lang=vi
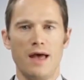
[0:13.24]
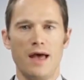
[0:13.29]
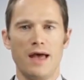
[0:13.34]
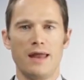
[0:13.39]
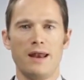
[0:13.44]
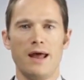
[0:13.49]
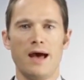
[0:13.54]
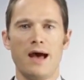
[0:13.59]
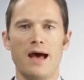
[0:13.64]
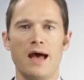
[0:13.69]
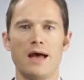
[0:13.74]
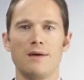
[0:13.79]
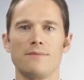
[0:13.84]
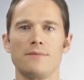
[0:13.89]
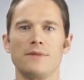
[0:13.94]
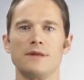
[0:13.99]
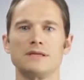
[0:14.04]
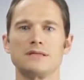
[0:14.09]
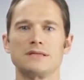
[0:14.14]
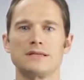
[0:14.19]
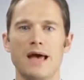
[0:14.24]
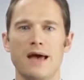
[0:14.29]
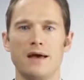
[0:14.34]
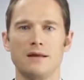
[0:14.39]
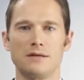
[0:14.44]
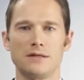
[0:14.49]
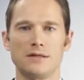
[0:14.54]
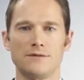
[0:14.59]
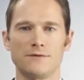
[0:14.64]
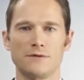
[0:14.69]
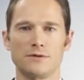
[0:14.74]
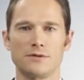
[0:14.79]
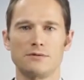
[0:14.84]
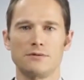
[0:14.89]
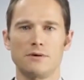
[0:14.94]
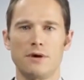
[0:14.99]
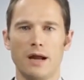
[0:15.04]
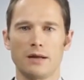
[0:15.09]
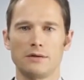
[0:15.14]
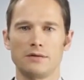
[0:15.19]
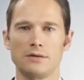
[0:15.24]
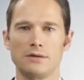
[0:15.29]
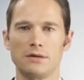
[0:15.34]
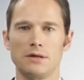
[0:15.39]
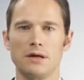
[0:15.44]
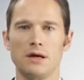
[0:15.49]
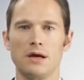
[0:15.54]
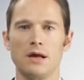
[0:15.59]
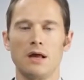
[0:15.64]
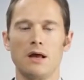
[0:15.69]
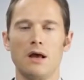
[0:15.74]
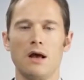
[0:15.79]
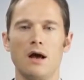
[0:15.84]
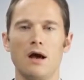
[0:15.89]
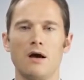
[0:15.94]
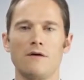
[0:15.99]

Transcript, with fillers: Giám đốc khoa học của Tập đoàn Sức khỏe Siberia.